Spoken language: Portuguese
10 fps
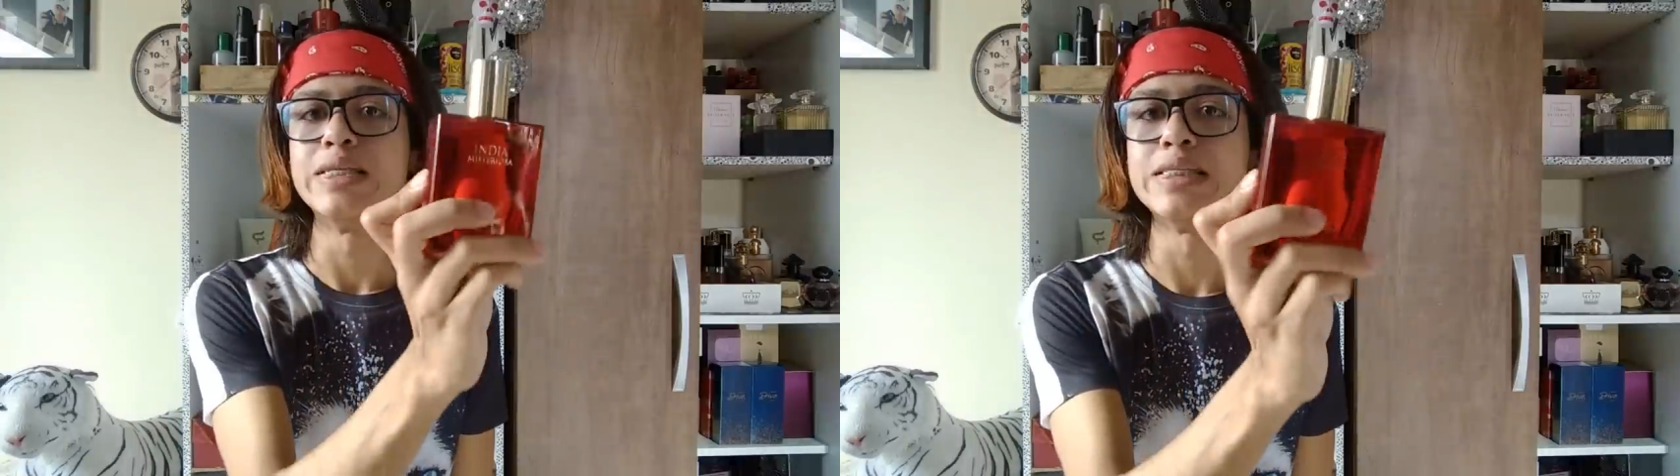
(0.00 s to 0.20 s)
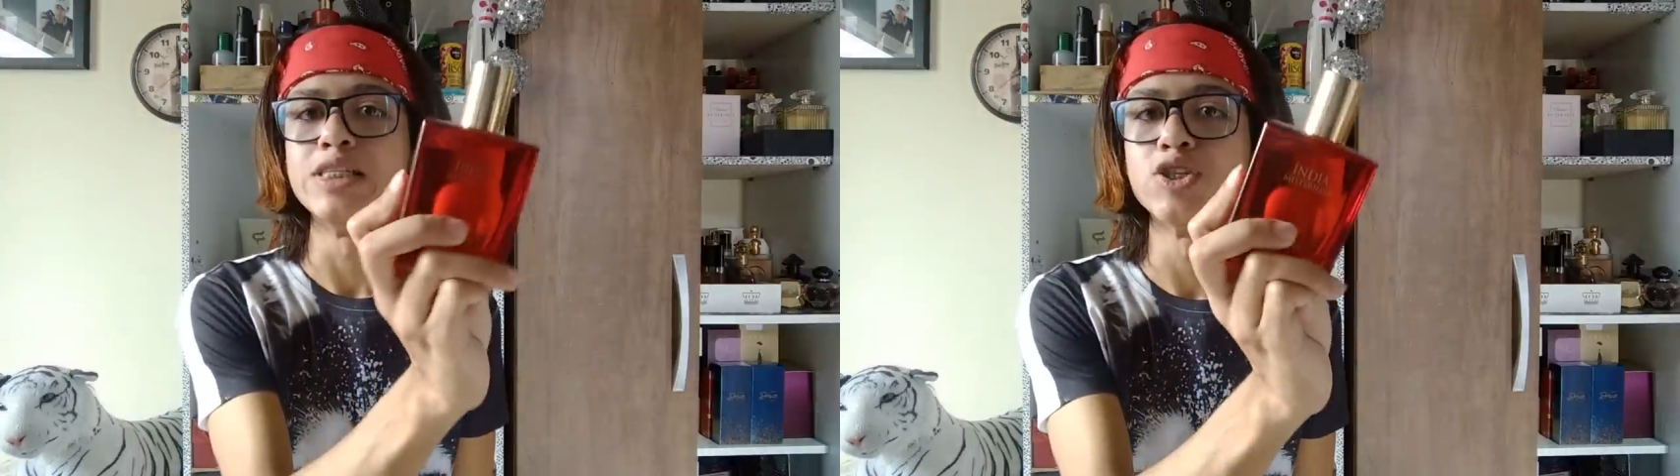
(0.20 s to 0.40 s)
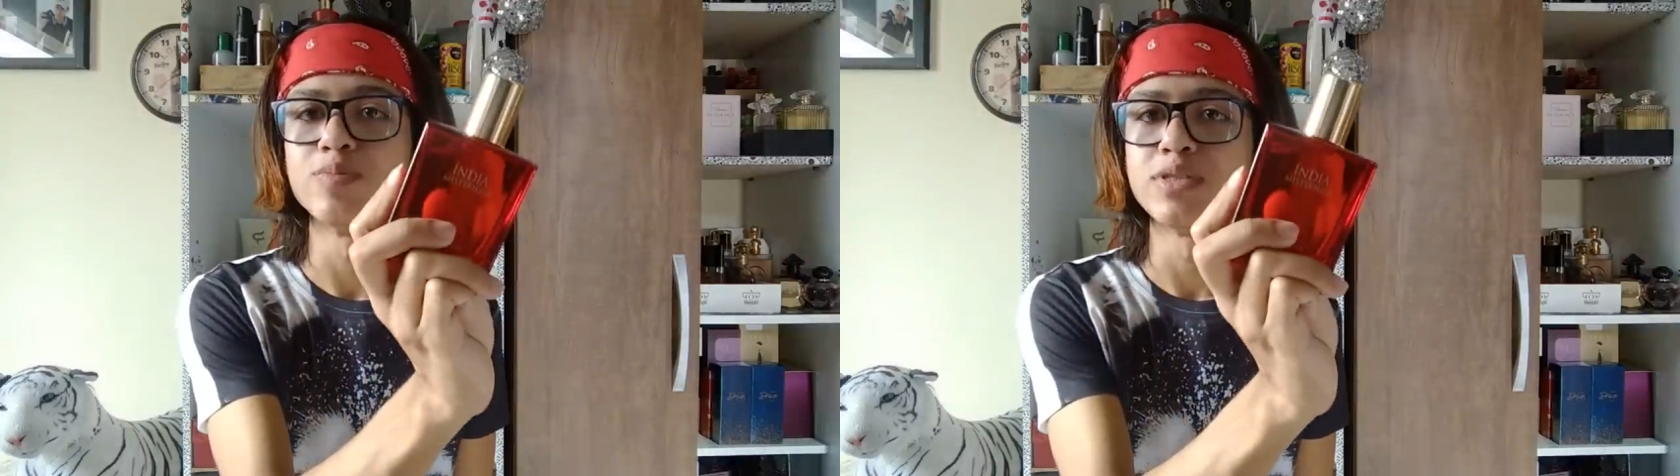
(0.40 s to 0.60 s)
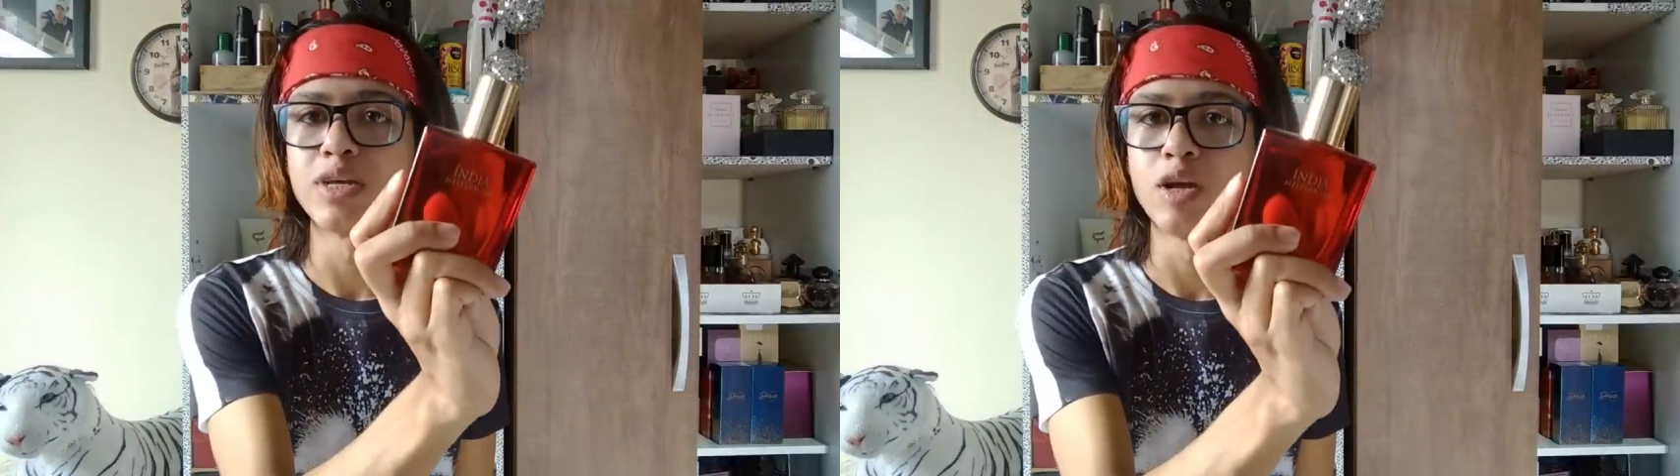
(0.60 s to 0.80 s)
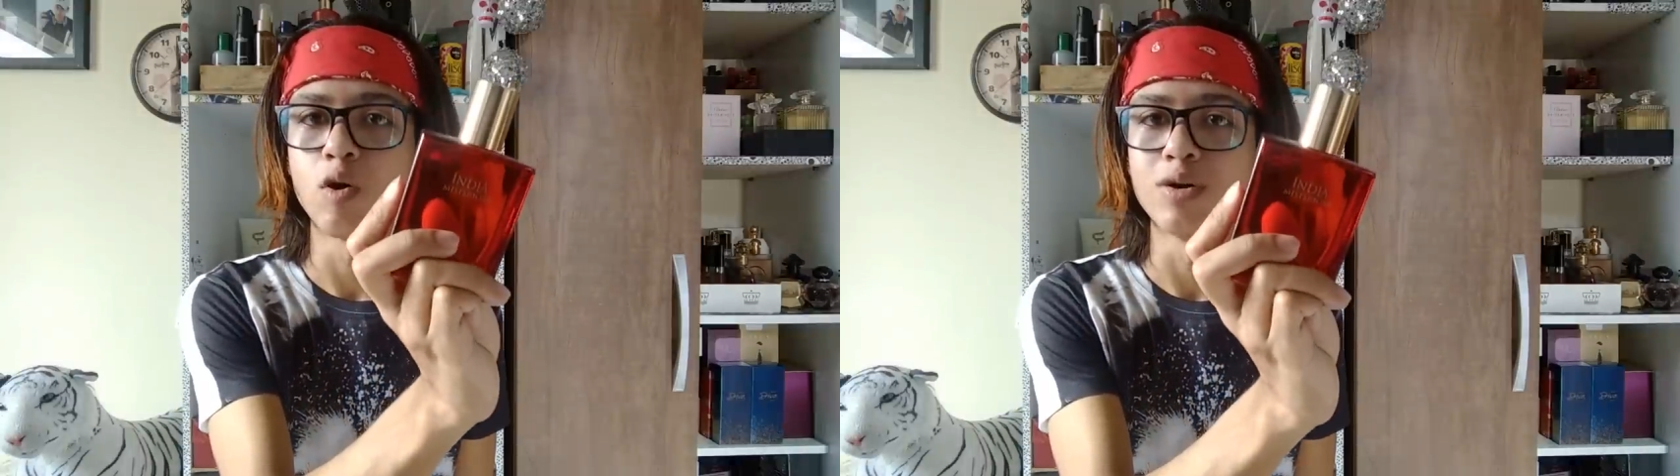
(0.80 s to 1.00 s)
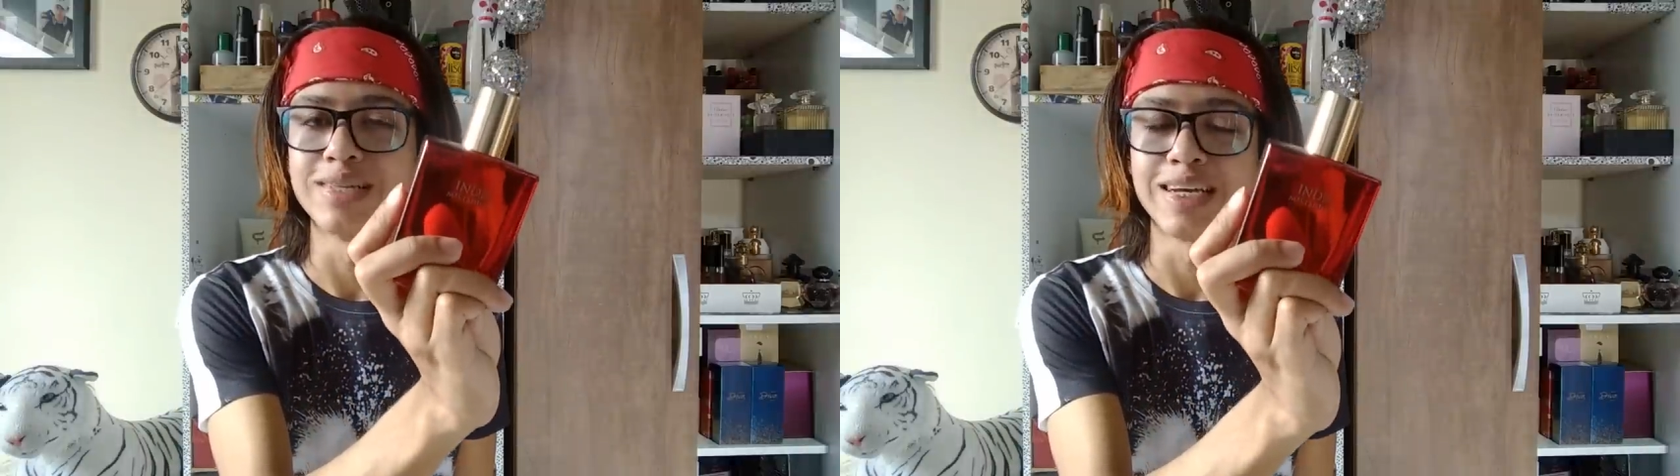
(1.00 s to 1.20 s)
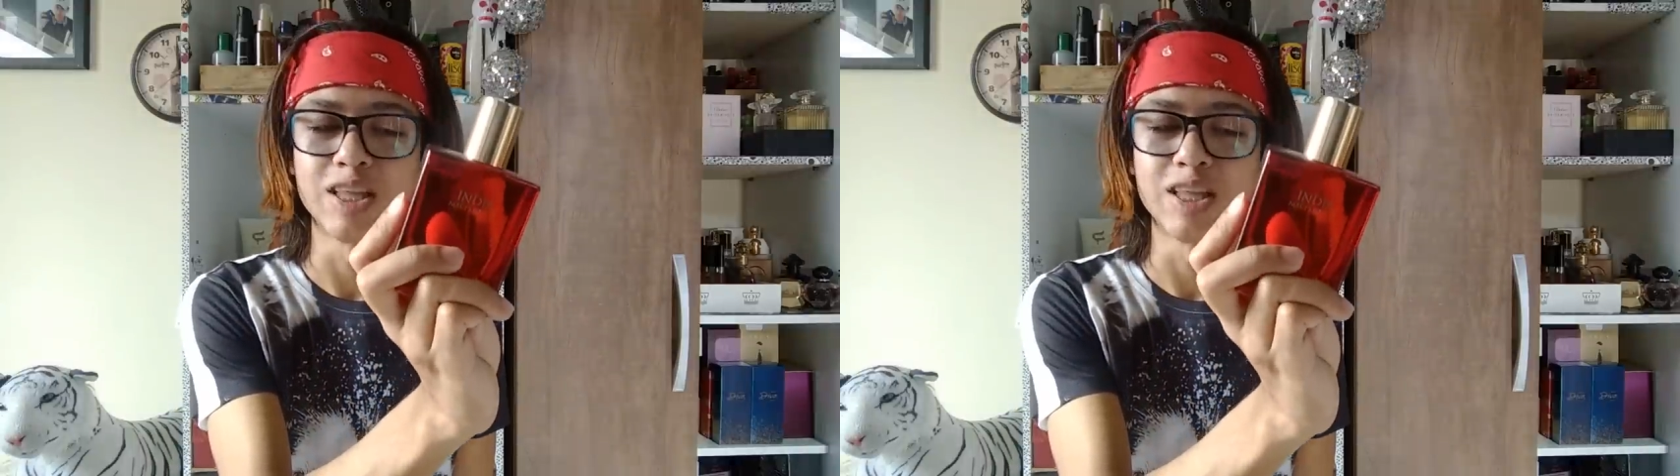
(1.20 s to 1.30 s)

esse Índia Misteriosa,